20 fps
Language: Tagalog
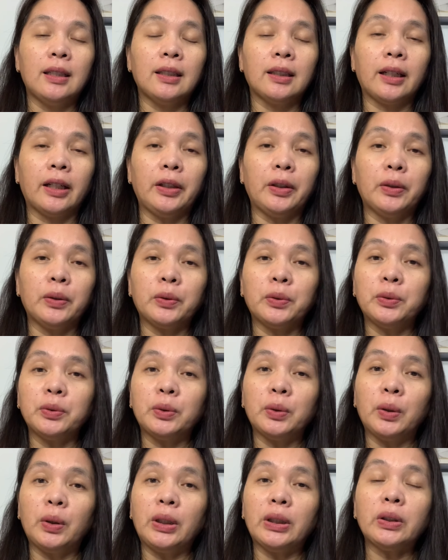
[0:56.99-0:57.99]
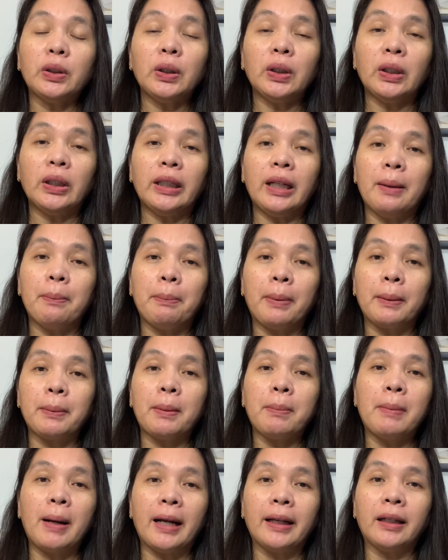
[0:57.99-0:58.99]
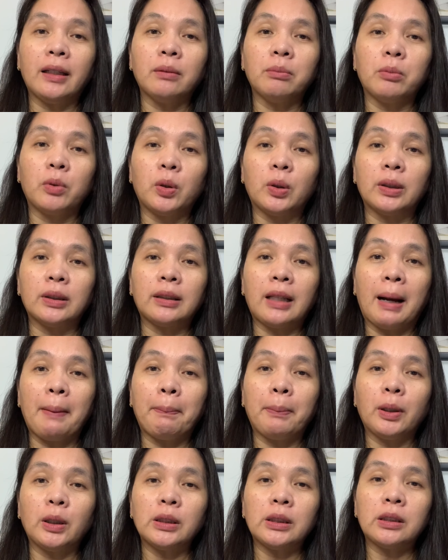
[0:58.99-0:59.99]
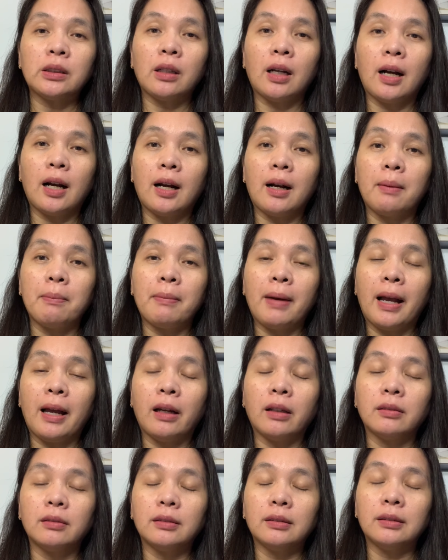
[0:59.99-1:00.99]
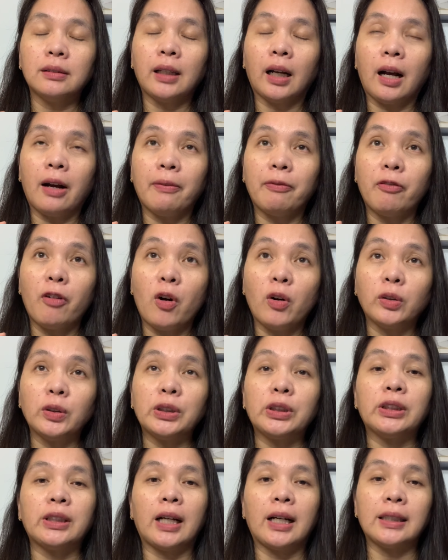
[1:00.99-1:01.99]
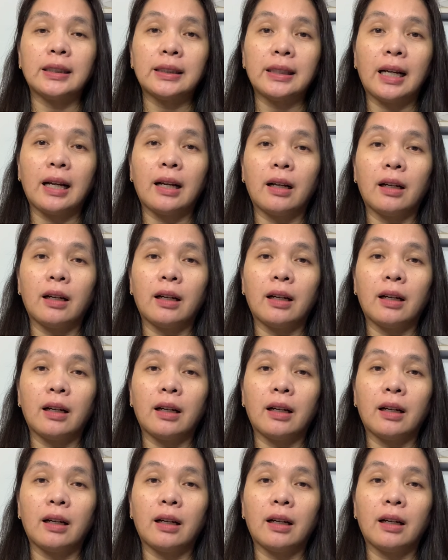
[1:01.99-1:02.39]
ngayon, kung tuloy-tuloy ang pagbabayad mo, tapos uh, may, nakafocus siya sa